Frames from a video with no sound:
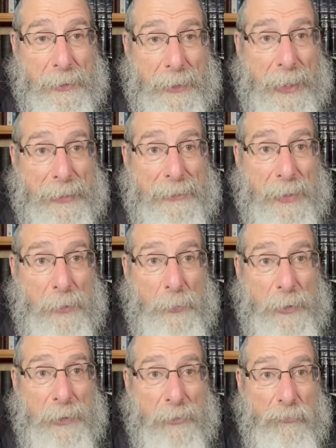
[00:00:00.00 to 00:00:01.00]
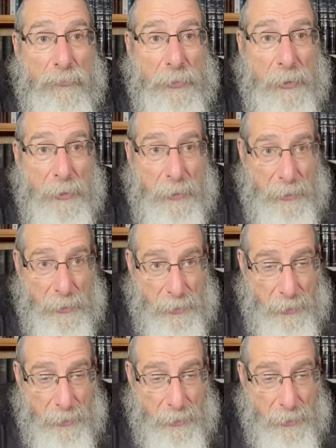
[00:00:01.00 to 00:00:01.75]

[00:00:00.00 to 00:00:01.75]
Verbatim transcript: grâce à lui que j'ai